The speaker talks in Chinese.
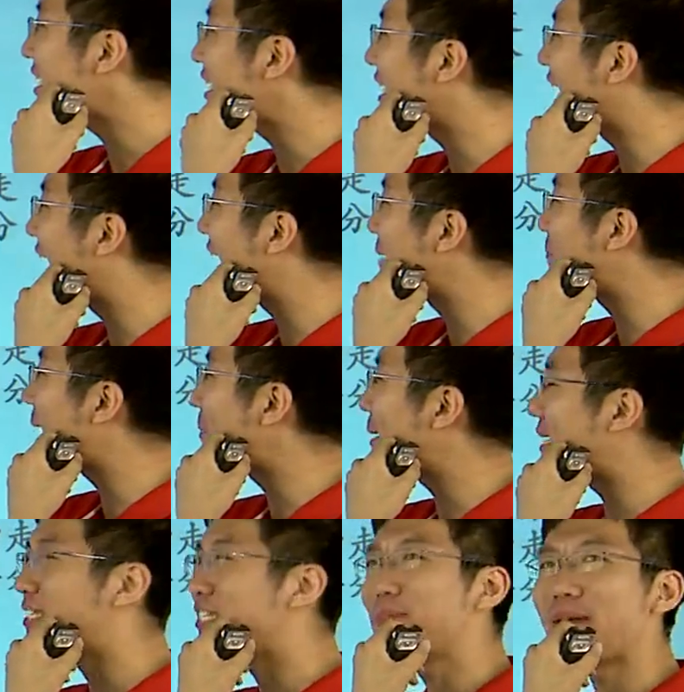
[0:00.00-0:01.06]
这个来，八
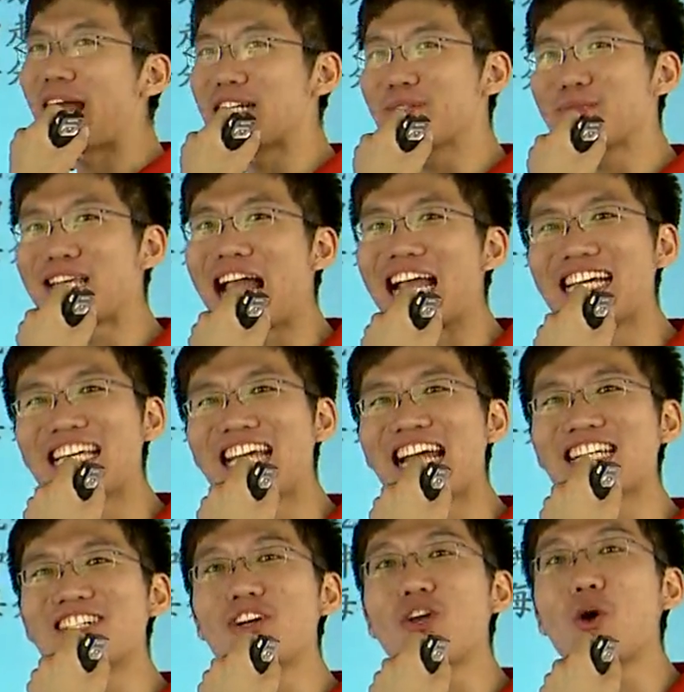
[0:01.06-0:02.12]
百、七百，是不是下一个应该
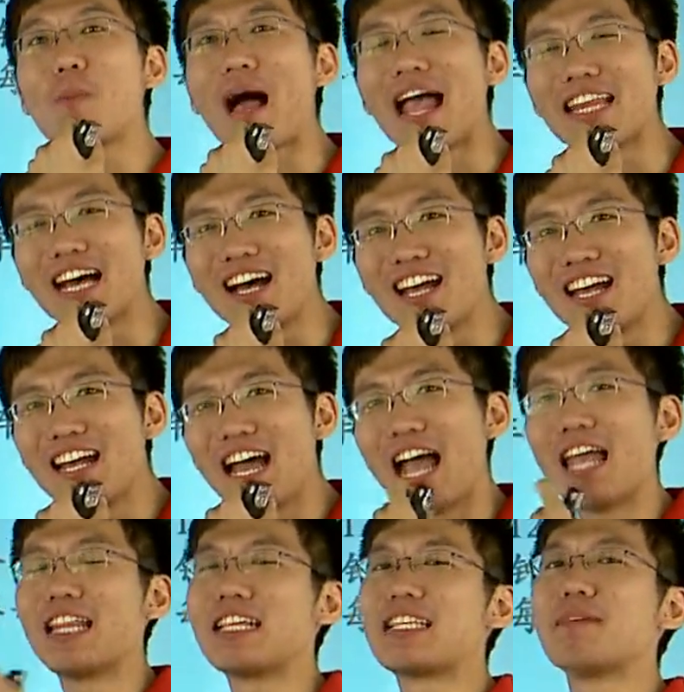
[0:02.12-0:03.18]
是六百呢？
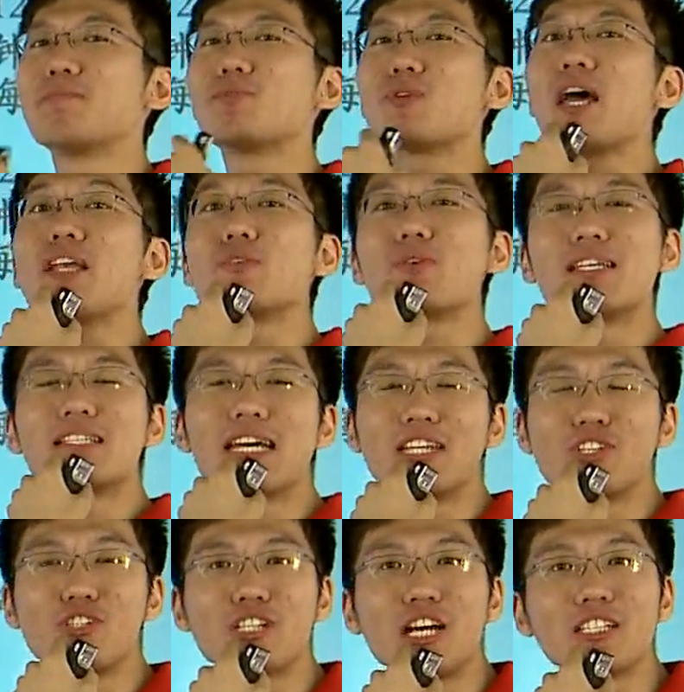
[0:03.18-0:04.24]
哎，那咱们算一算才
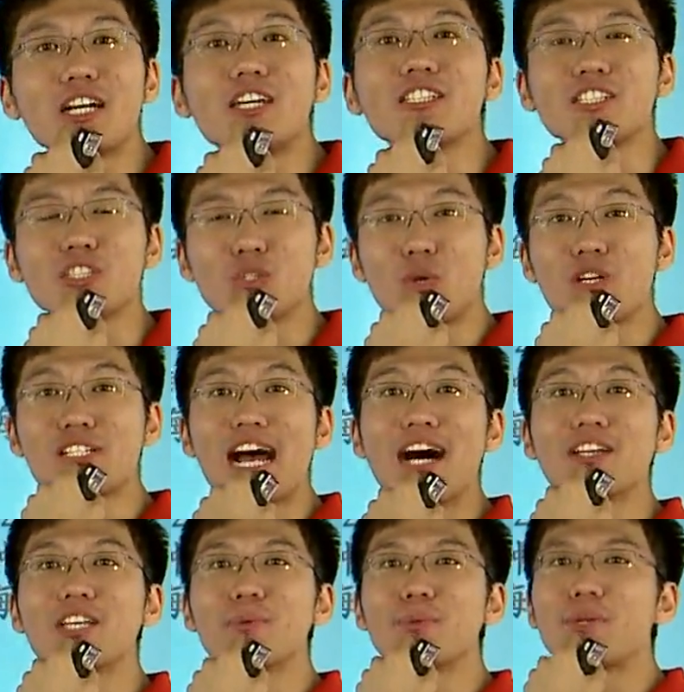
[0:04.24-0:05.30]
能知道到底是多少，
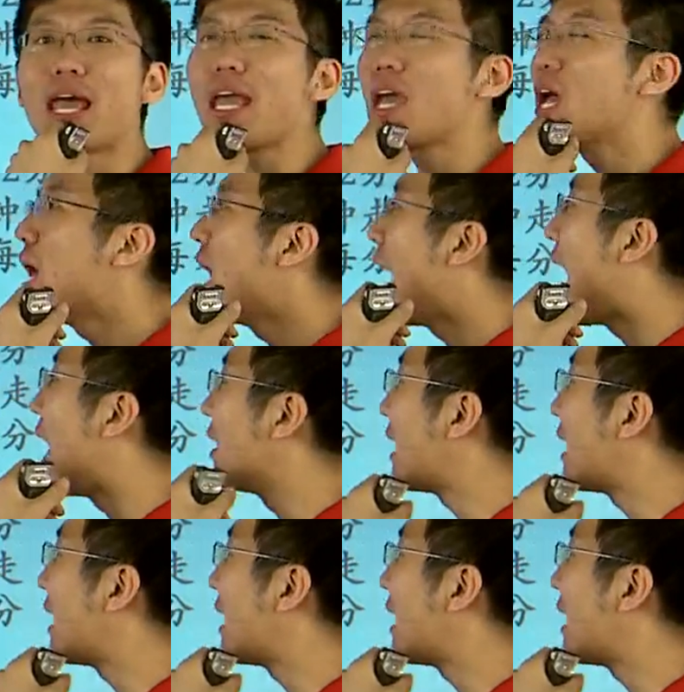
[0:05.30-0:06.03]
对不对？好，